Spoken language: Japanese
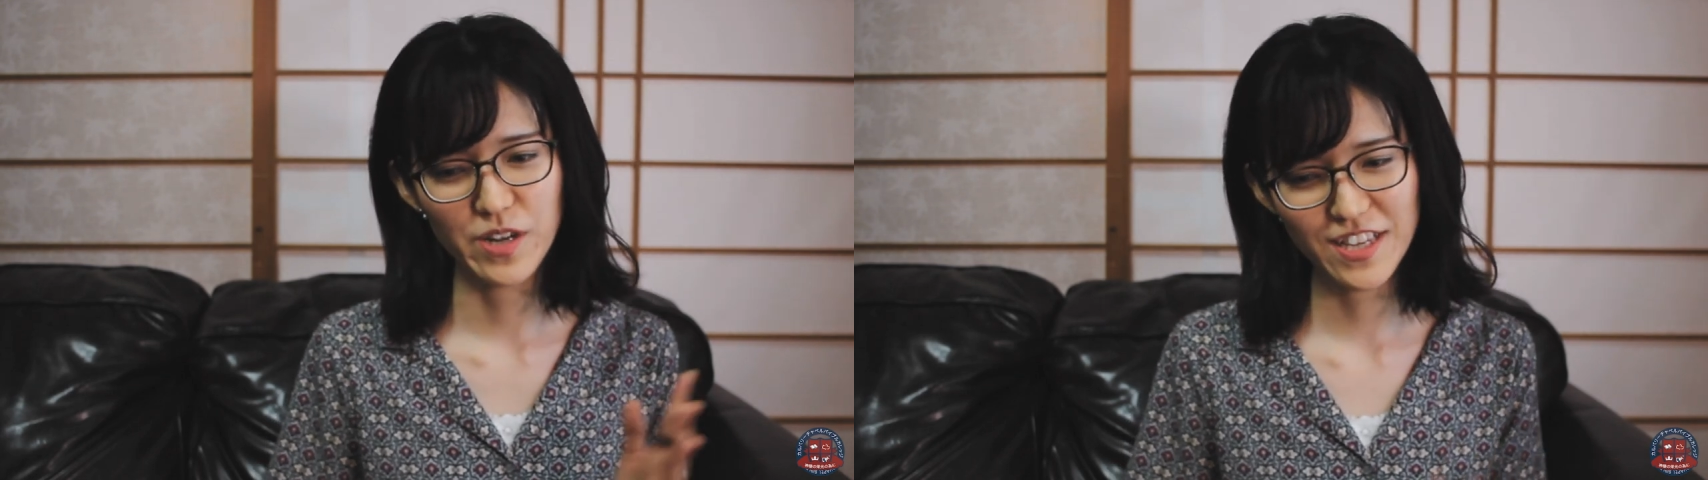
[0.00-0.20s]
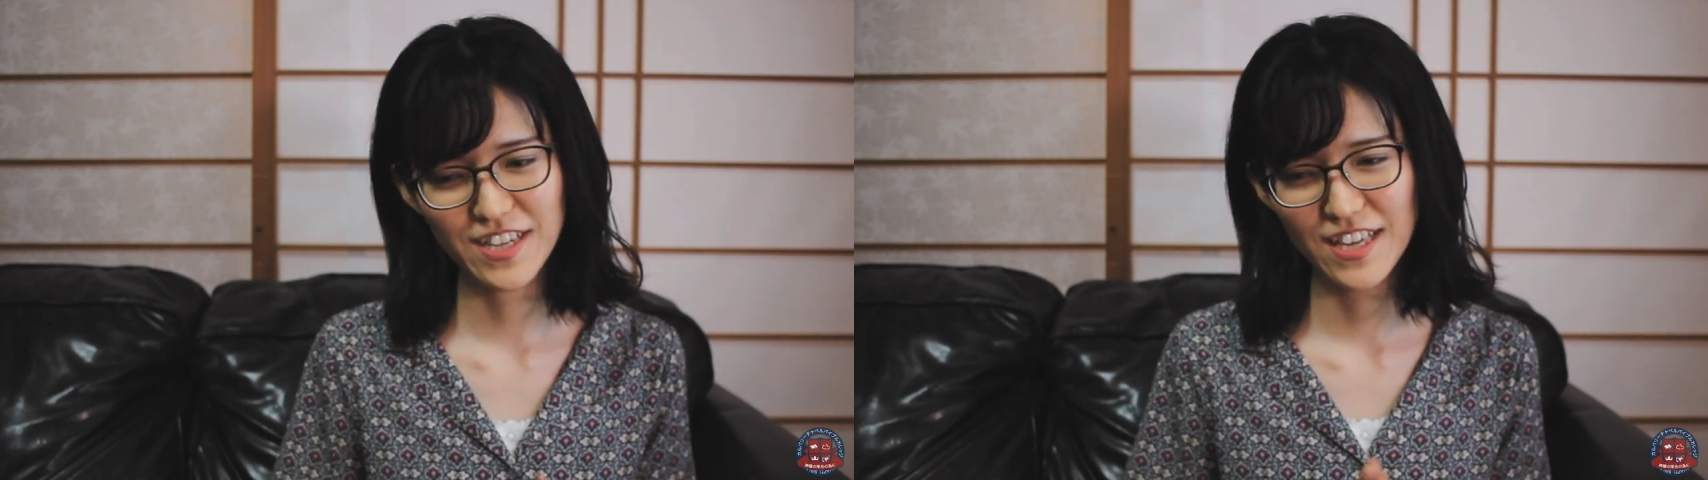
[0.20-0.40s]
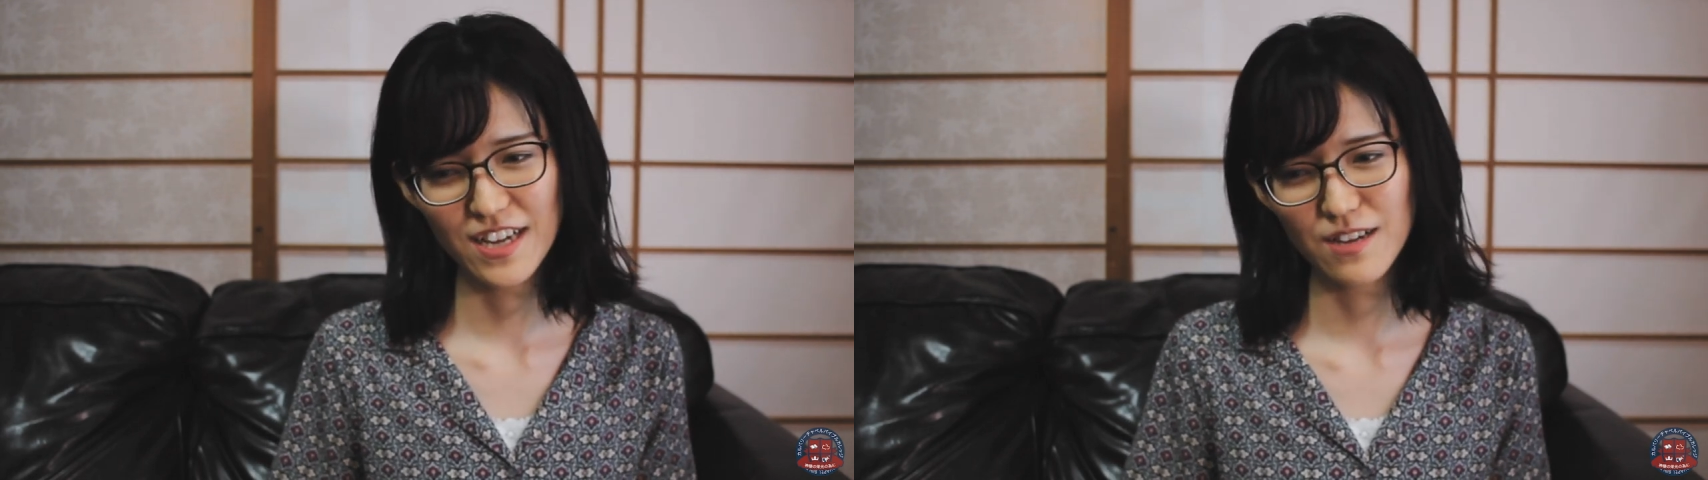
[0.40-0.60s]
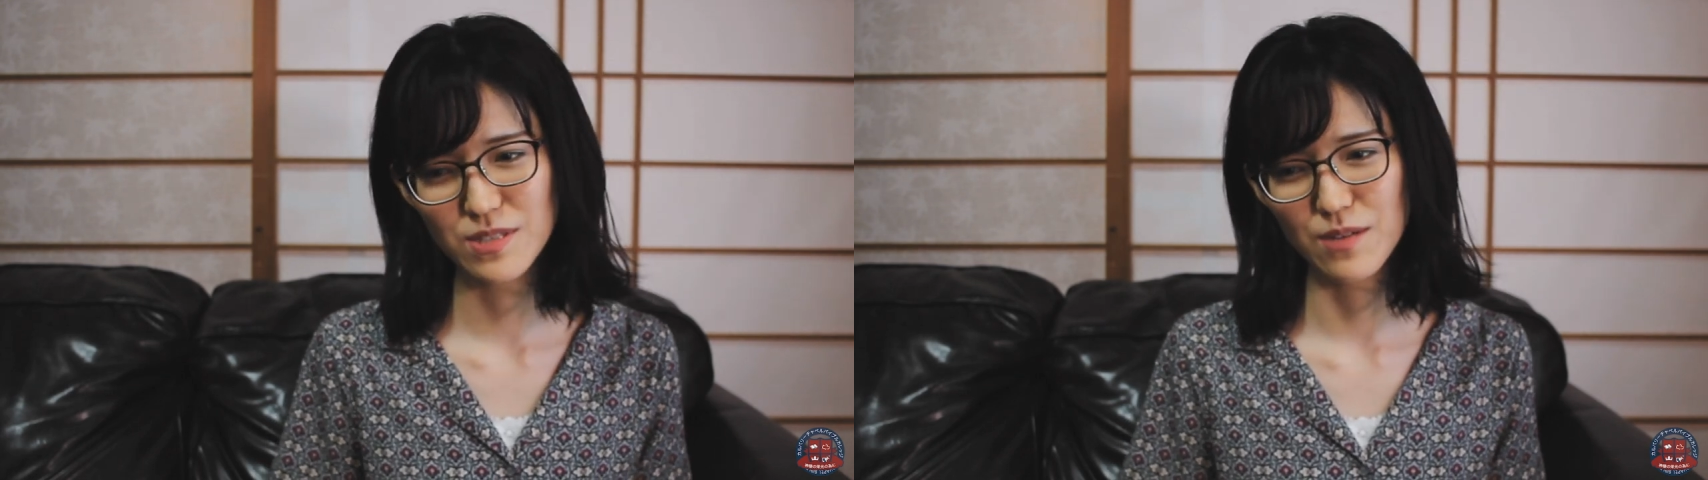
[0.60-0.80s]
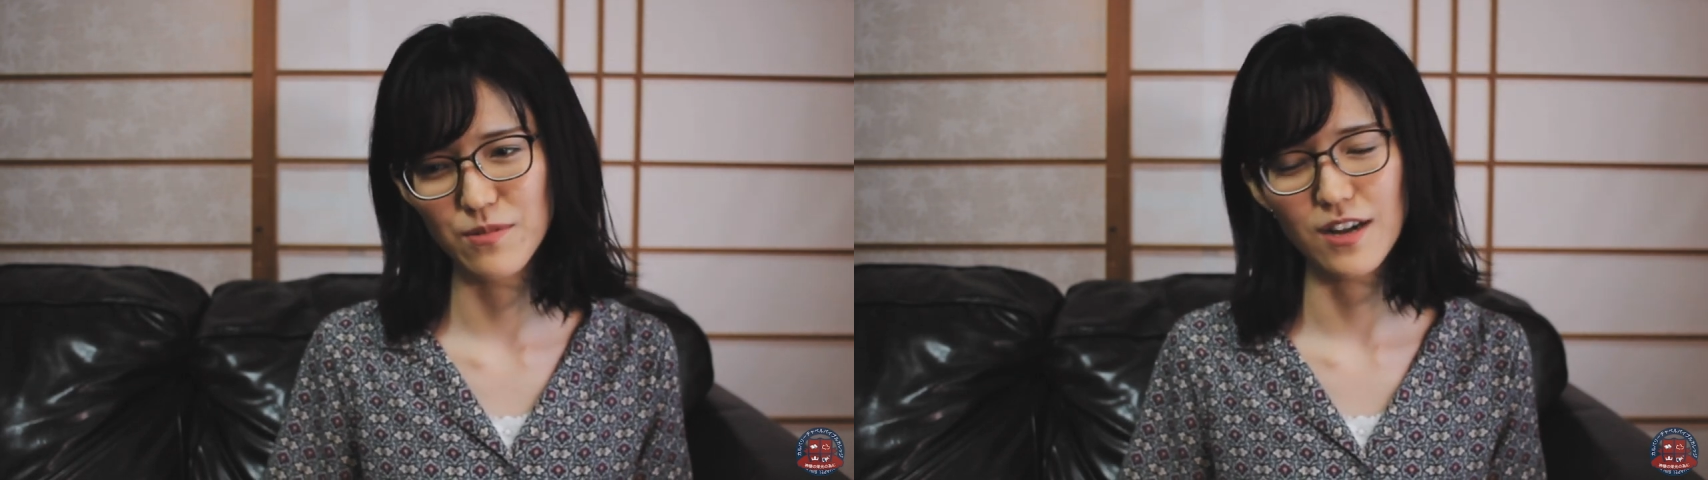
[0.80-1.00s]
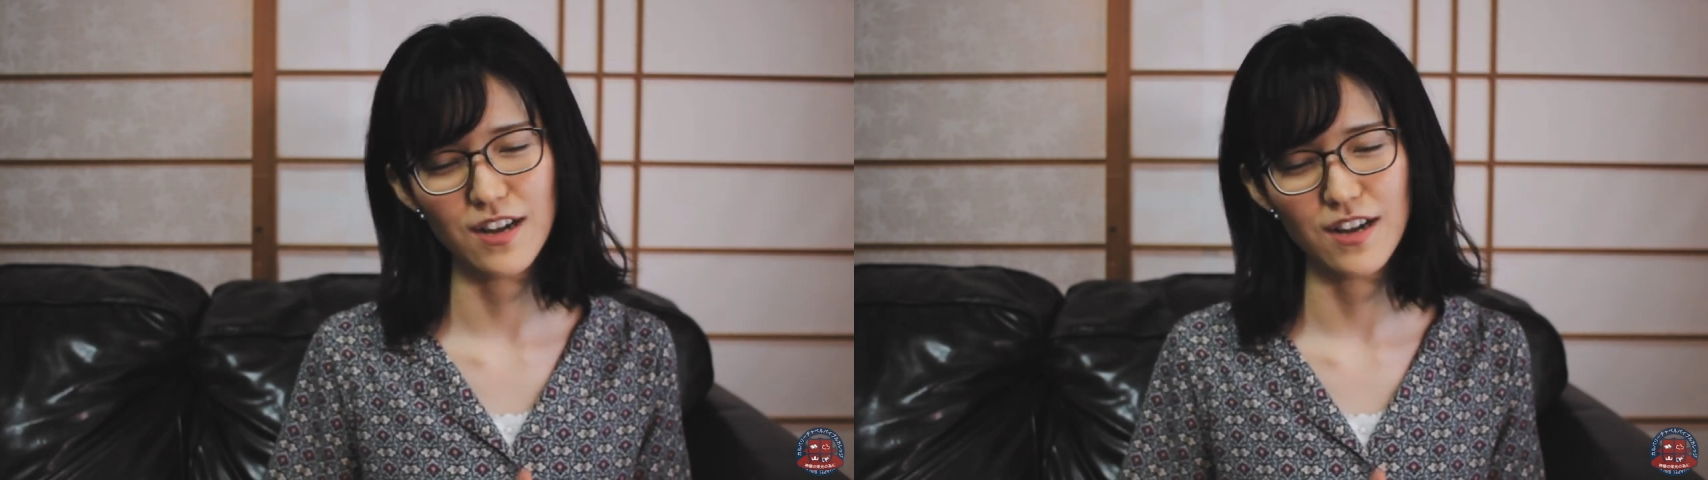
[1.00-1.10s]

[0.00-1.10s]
れだけ神様が